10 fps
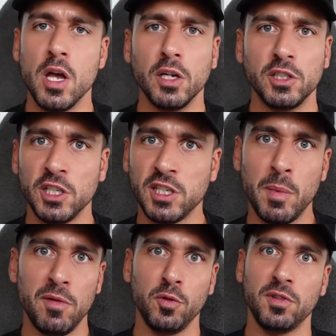j'ai
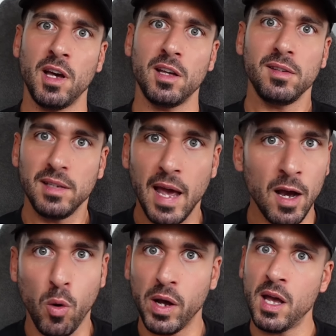jamais vu ça, c'est
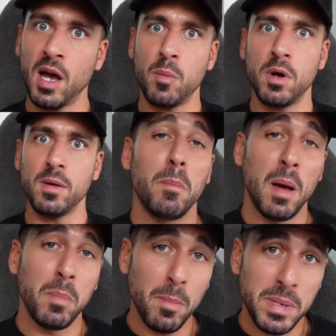incroyable.
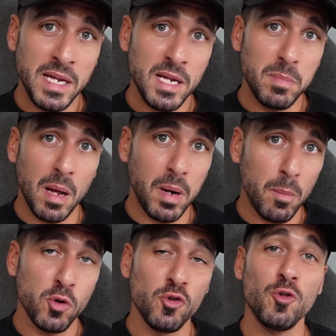Blablabli,
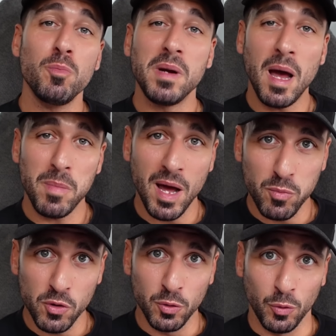blablablou,
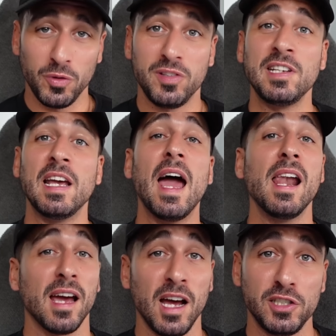blablablou. Si elle
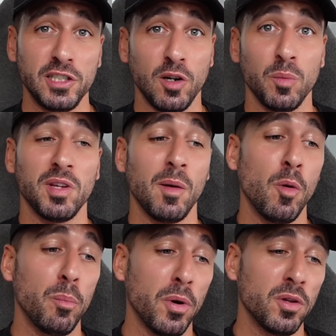réagit comme ça, mon
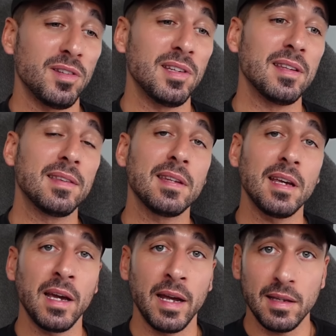pote, c'est
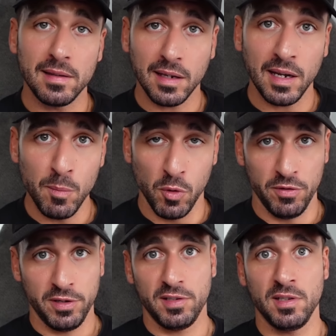très très
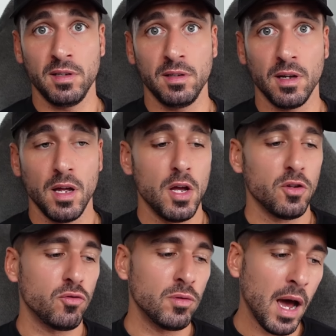mauvais signe.
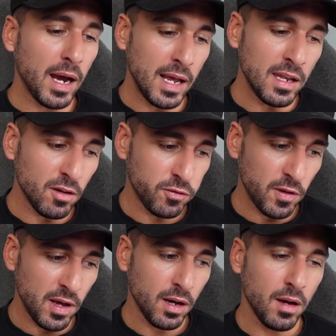Tu n'as rien à
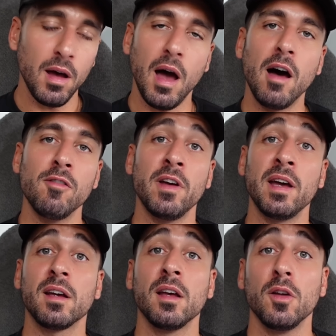faire
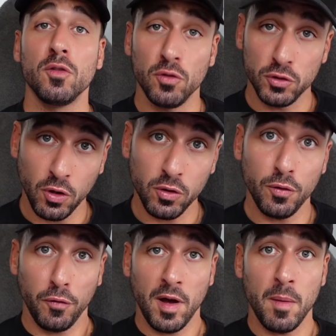avec ce genre de
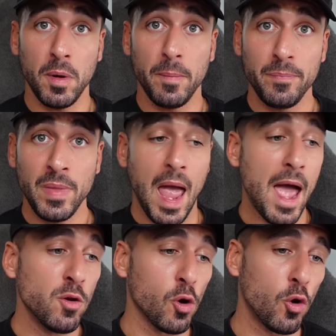femme.
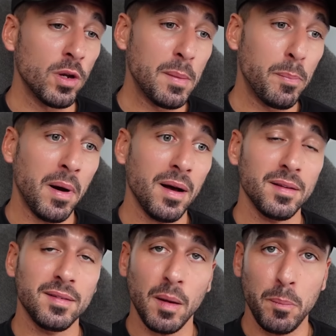Elle ne connaît pas
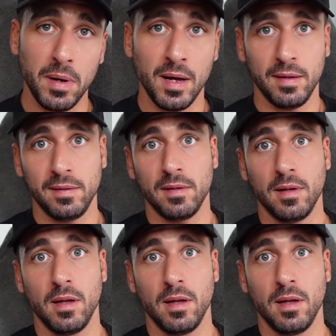sa place.